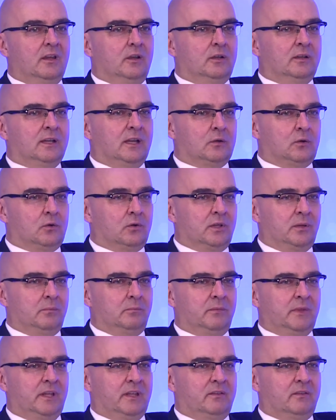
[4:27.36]
na
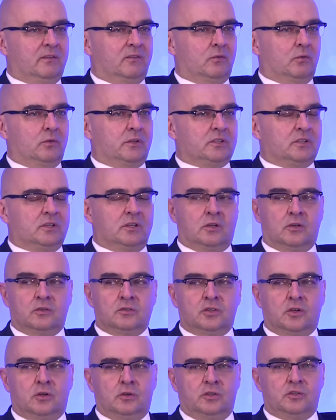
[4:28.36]
drugim miejscu, jeśli
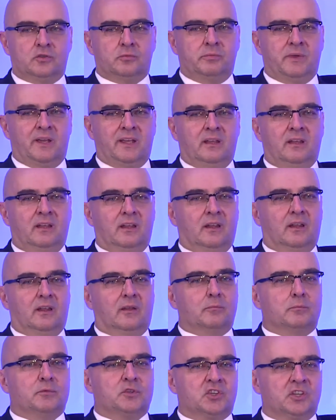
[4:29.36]
chodzi o liczbę
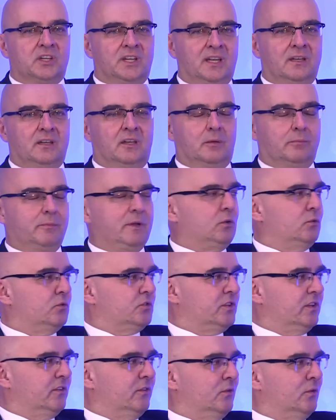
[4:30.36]
przyjętych
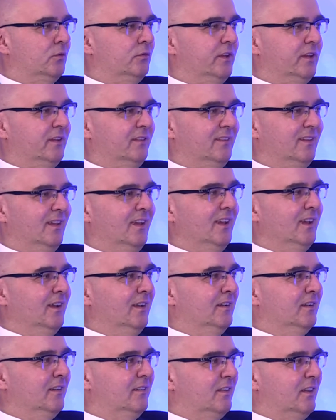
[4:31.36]
maturzystów, jest
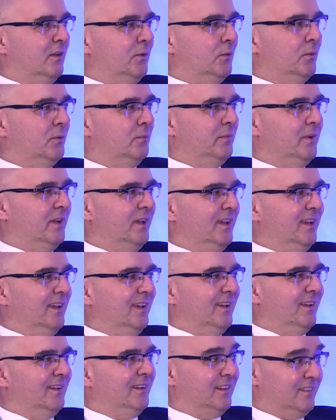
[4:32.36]
liceum
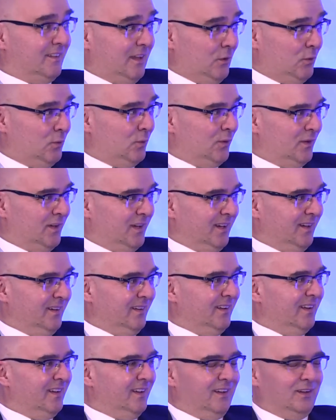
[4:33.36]
Lisakuli,
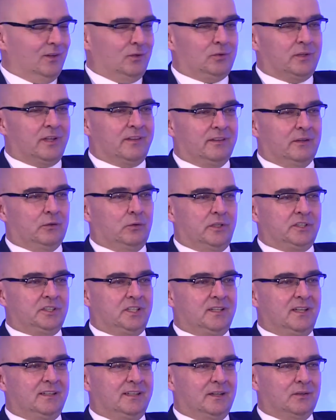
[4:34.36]
które znajduje się
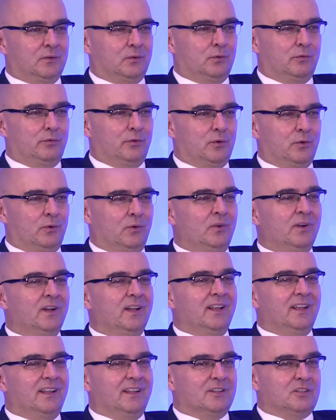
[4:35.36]
na Targówku.
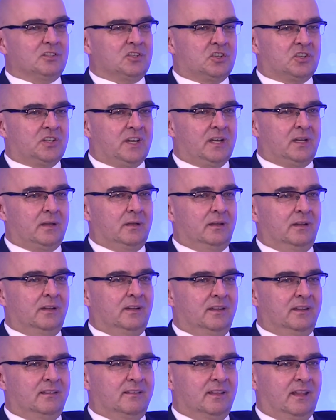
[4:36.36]
Cztery
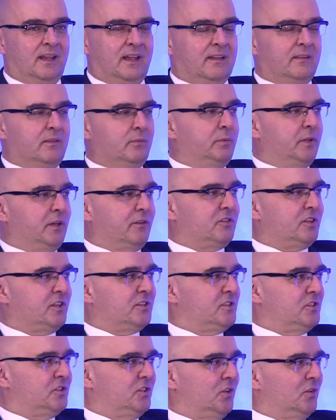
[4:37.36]
licea z pierwszej
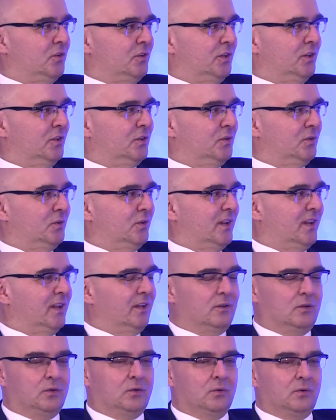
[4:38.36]
dziesiątki, które,
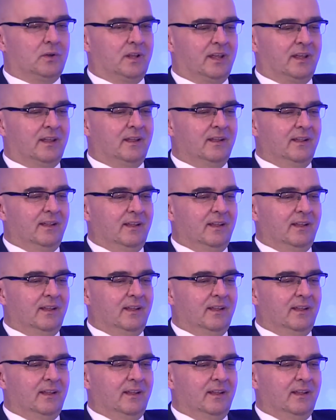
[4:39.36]
które